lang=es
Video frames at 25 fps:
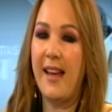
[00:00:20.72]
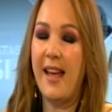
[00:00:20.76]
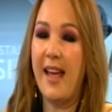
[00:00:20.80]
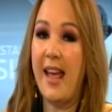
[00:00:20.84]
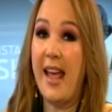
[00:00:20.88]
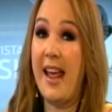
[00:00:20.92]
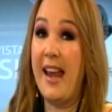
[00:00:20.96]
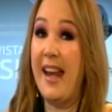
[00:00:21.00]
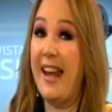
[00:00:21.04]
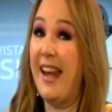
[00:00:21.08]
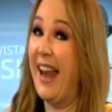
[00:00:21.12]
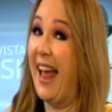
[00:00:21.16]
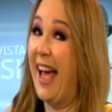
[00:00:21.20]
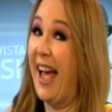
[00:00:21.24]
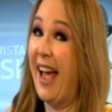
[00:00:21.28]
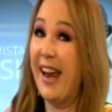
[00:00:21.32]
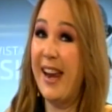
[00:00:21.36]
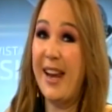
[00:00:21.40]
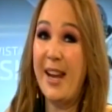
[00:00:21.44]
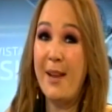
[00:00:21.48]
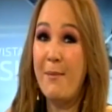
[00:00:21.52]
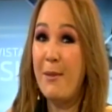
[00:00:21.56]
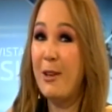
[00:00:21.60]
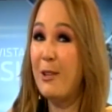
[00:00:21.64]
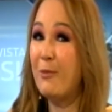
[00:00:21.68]
en
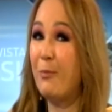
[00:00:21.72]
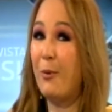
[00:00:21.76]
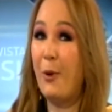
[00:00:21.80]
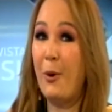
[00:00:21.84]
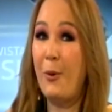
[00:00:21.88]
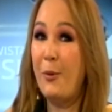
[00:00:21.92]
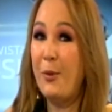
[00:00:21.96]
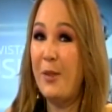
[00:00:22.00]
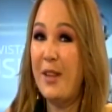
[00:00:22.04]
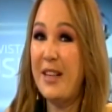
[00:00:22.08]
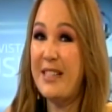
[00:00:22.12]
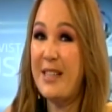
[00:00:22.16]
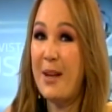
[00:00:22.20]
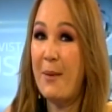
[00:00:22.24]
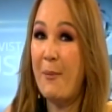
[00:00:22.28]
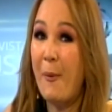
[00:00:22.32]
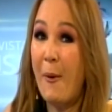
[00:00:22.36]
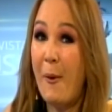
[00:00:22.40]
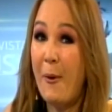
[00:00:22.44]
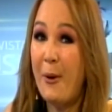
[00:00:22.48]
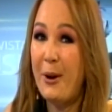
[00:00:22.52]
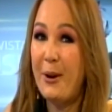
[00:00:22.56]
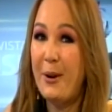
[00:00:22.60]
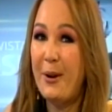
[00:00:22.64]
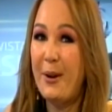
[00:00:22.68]
lágrimas por un desamor,